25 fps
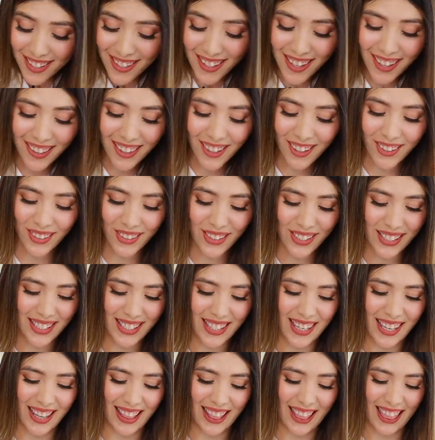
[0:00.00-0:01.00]
siguiente
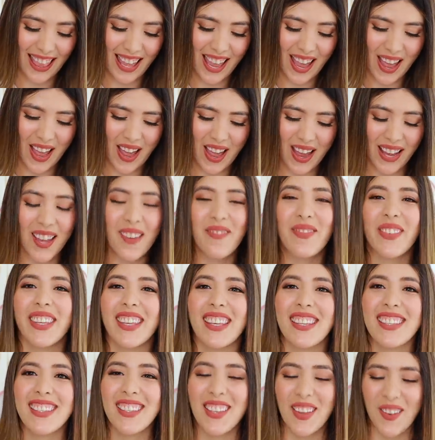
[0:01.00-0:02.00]
cosita que pedí
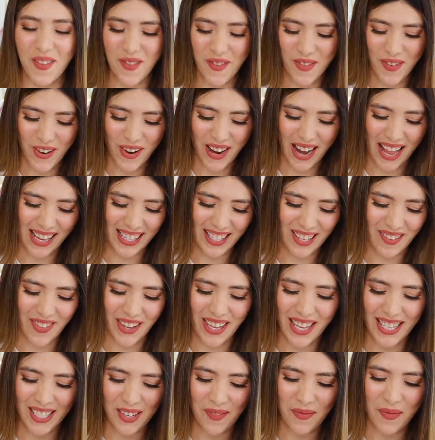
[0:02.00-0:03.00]
en Sephora este mes
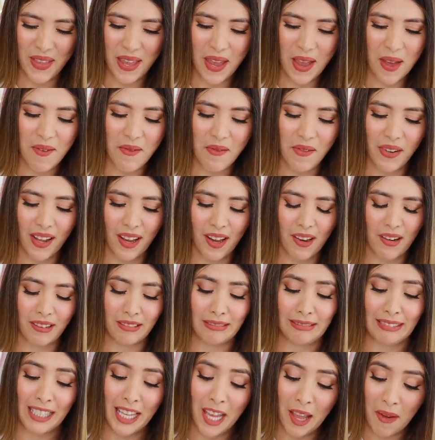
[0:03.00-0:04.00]
de septiembre,
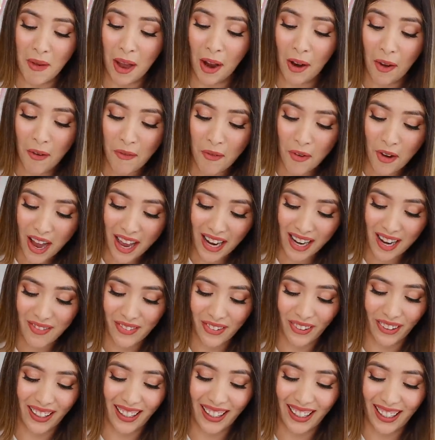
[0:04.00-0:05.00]
déjeme acomodarla
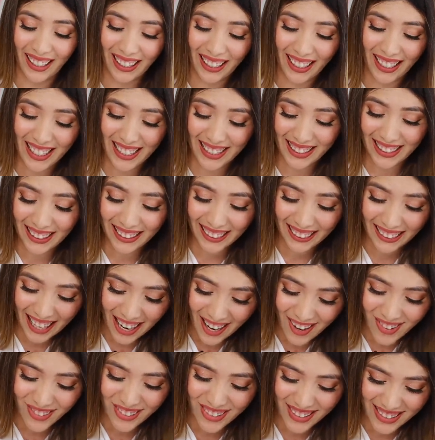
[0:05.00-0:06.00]
porque es que está
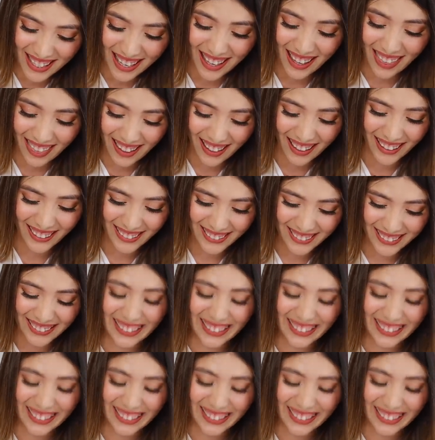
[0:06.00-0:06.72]
tan usada,